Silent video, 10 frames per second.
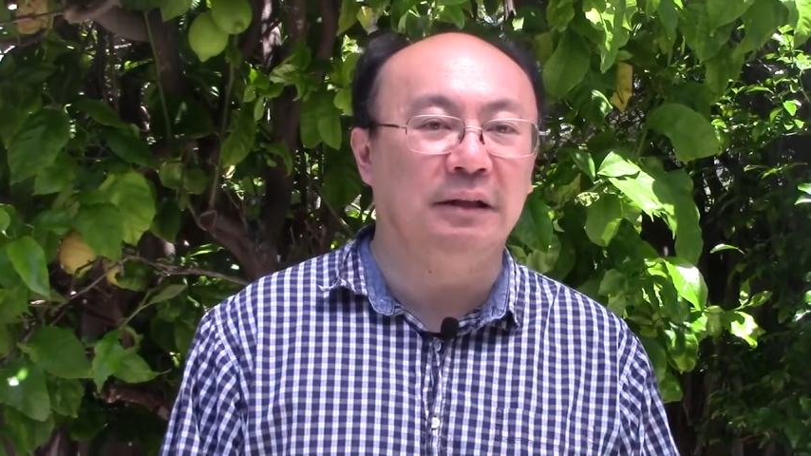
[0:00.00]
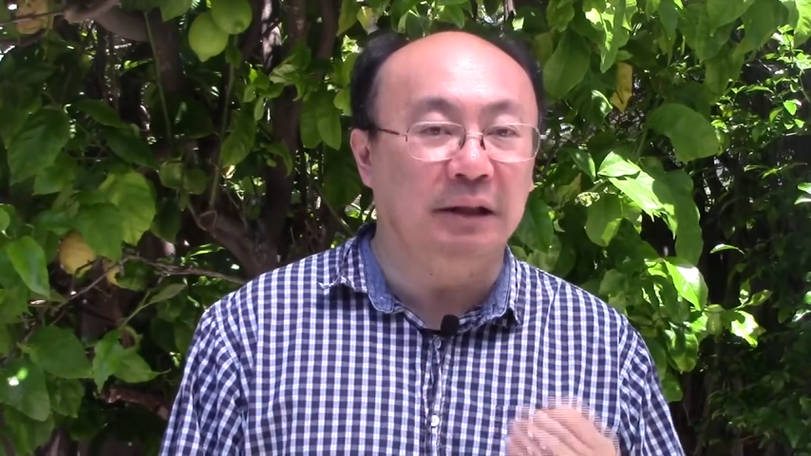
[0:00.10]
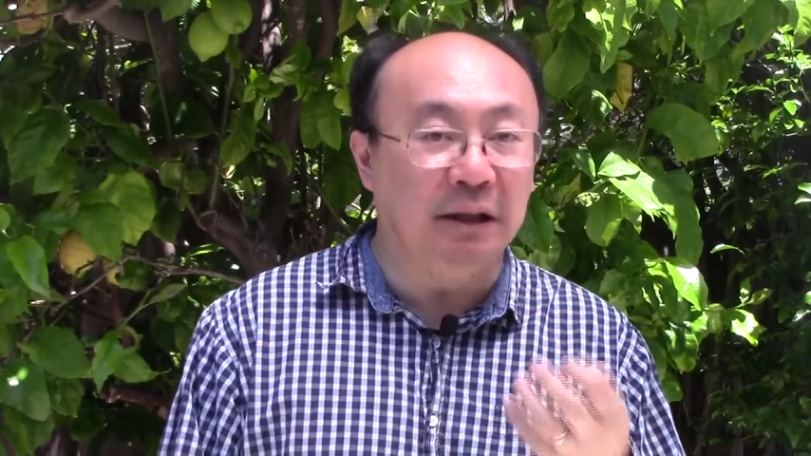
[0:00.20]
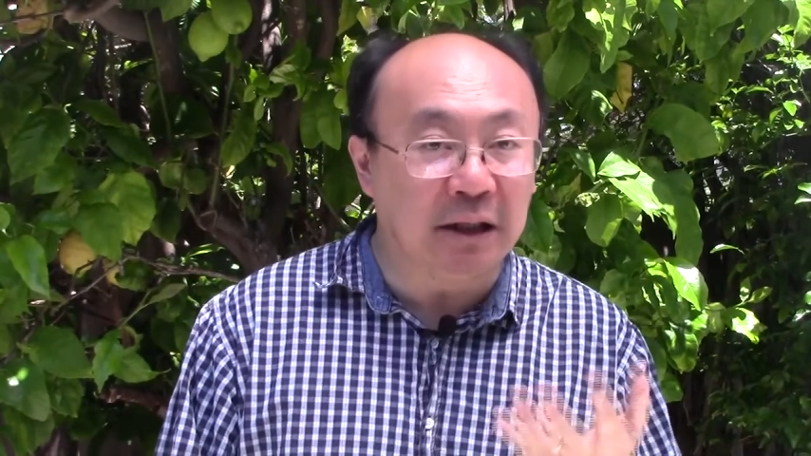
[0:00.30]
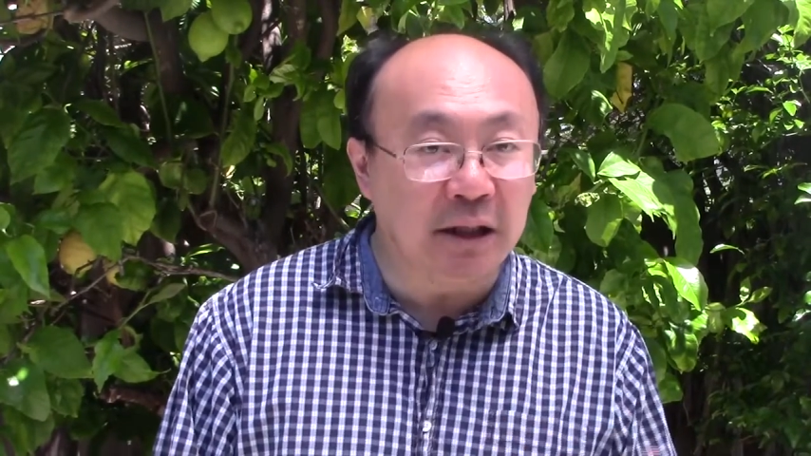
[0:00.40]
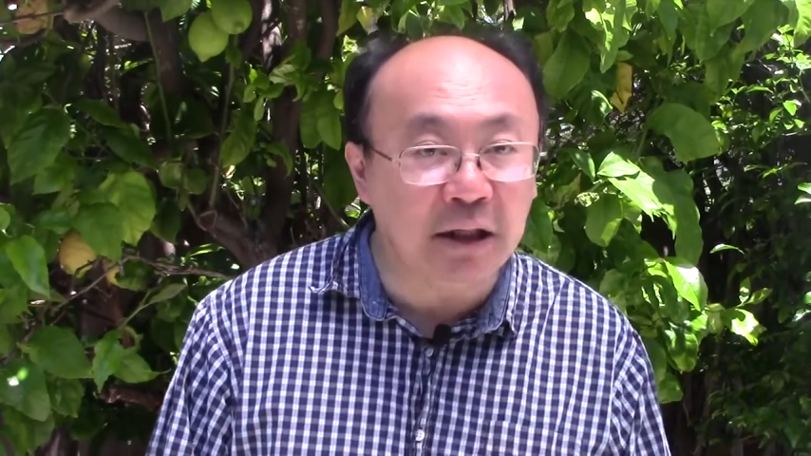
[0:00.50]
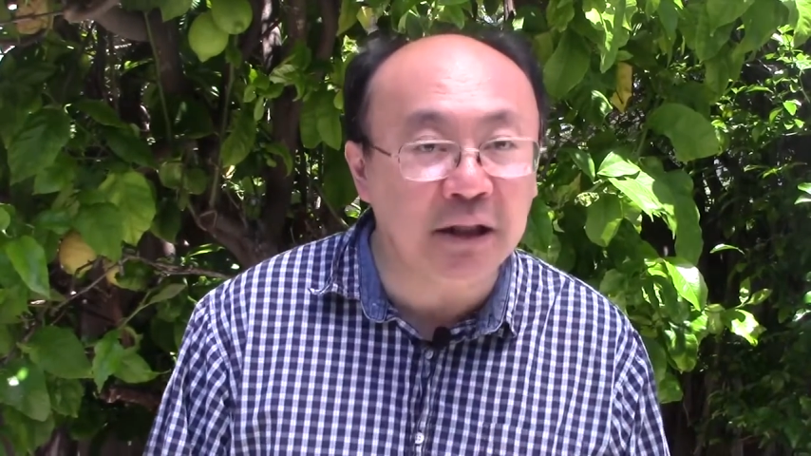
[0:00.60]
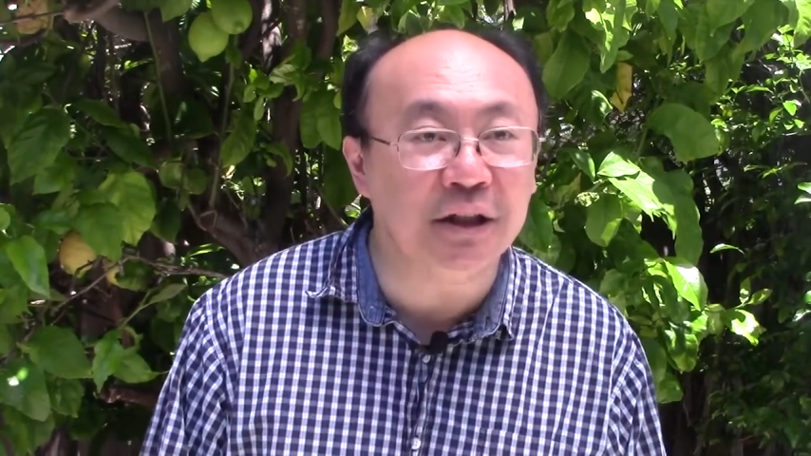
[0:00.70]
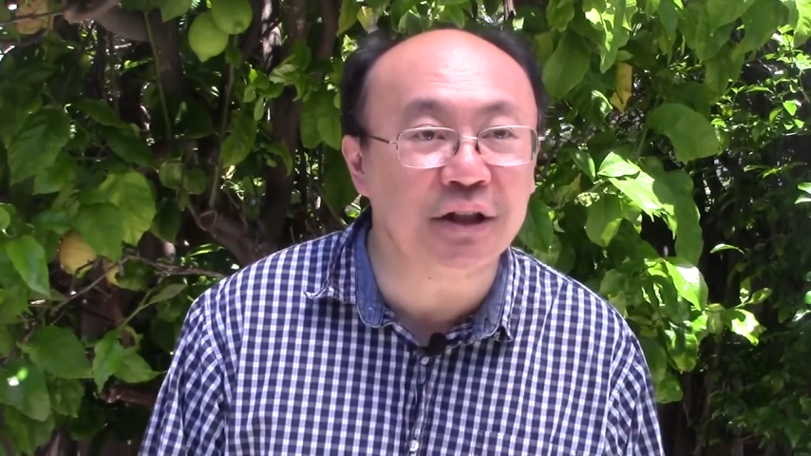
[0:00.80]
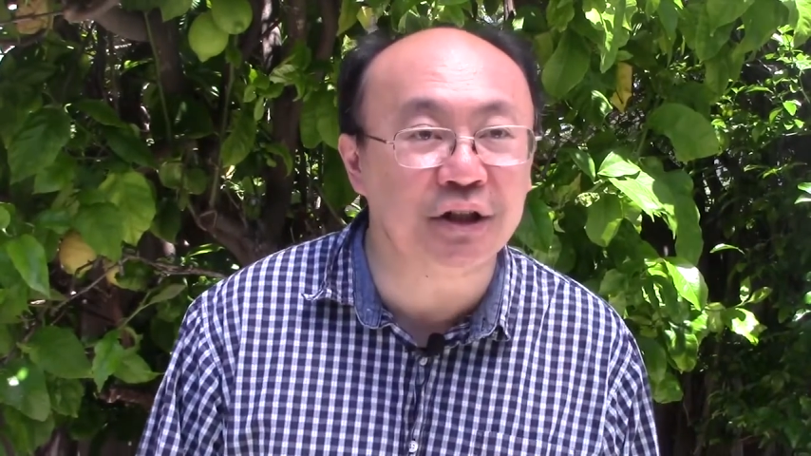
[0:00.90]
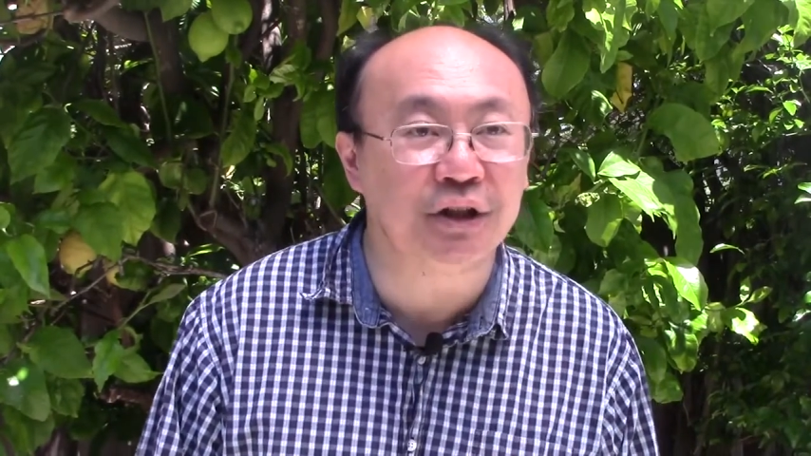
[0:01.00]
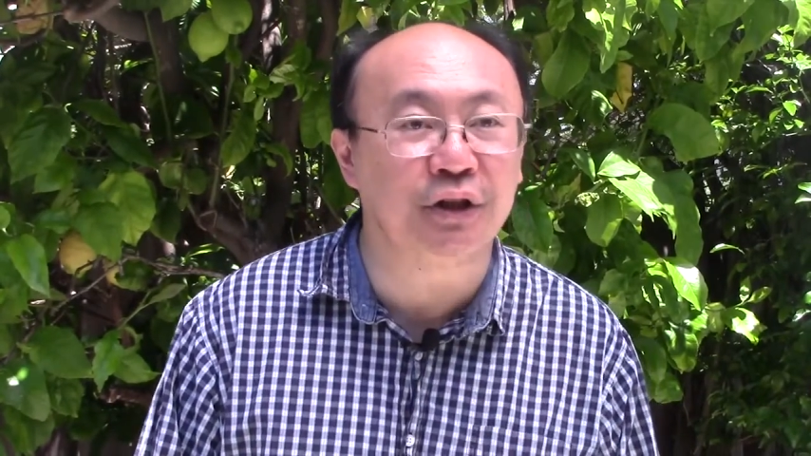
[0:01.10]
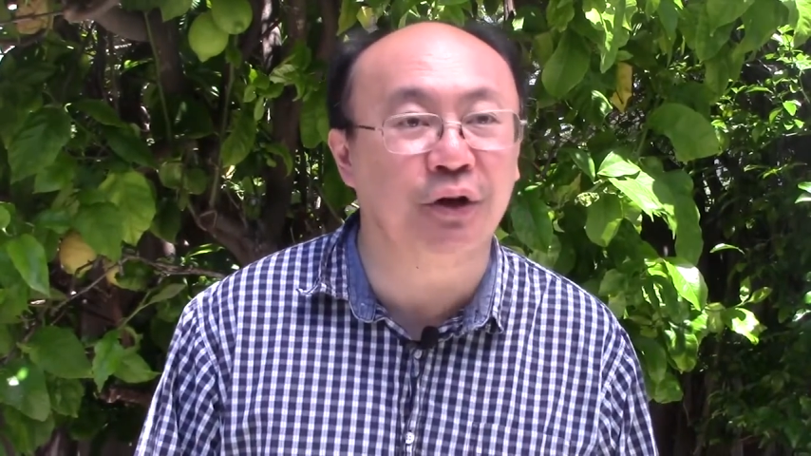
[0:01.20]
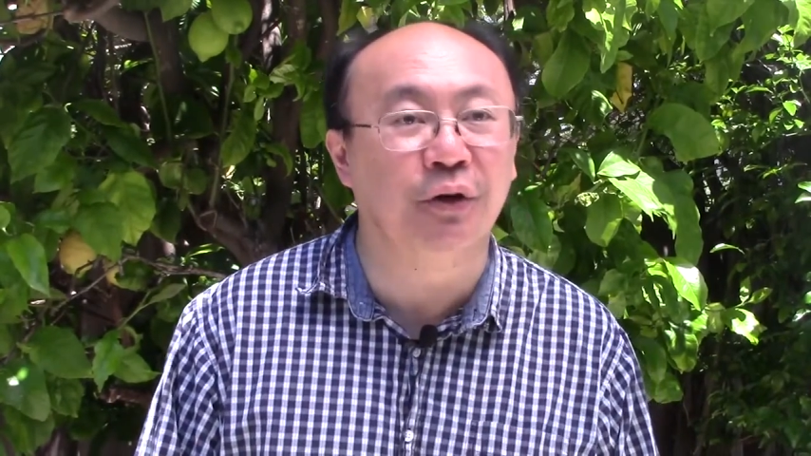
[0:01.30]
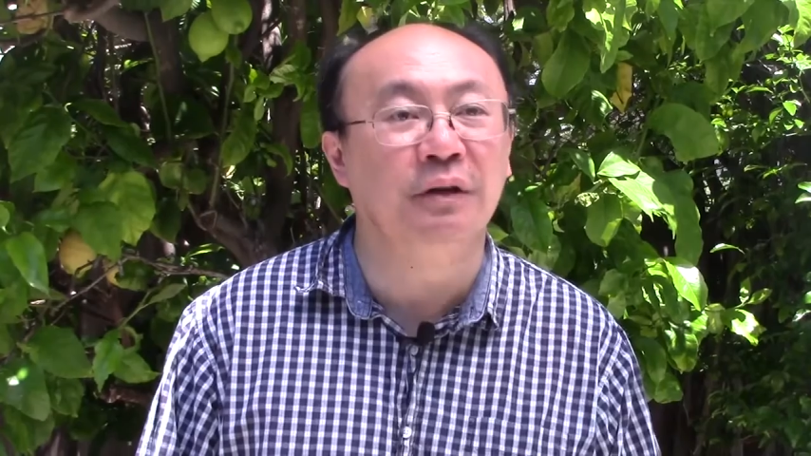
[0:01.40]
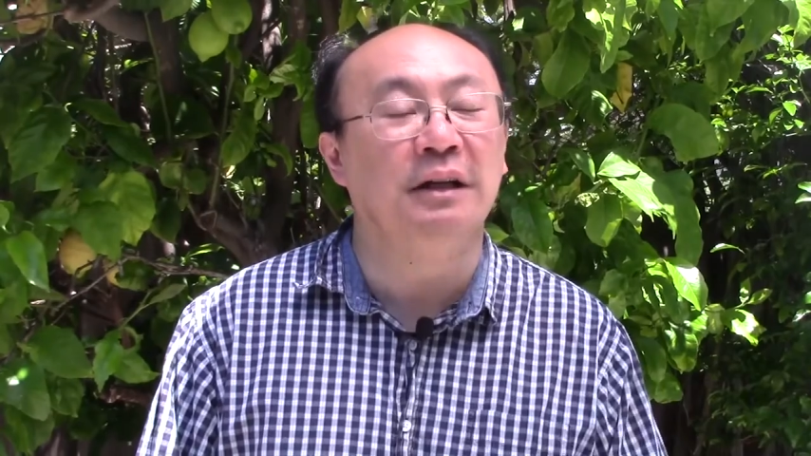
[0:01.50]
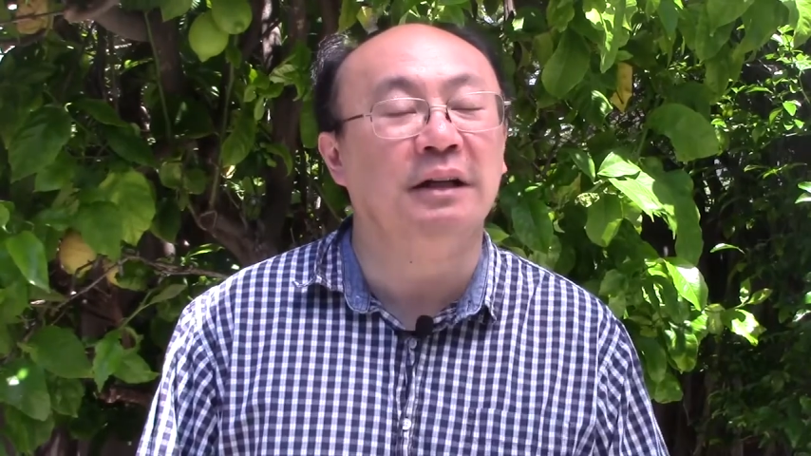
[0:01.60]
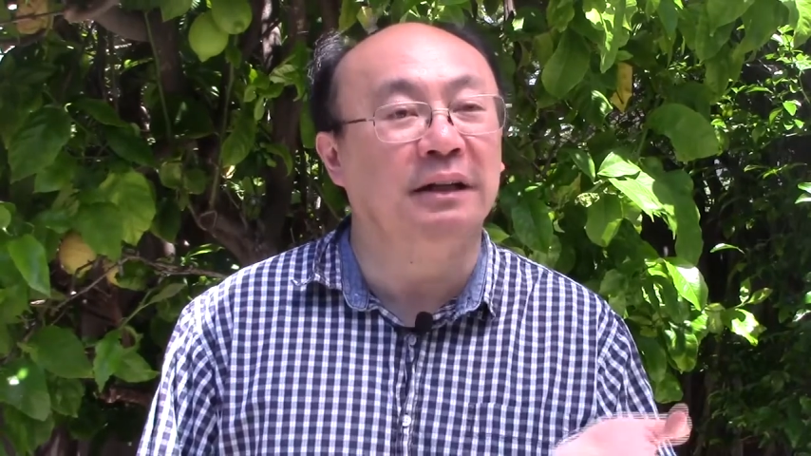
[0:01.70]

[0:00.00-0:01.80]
你可以祈求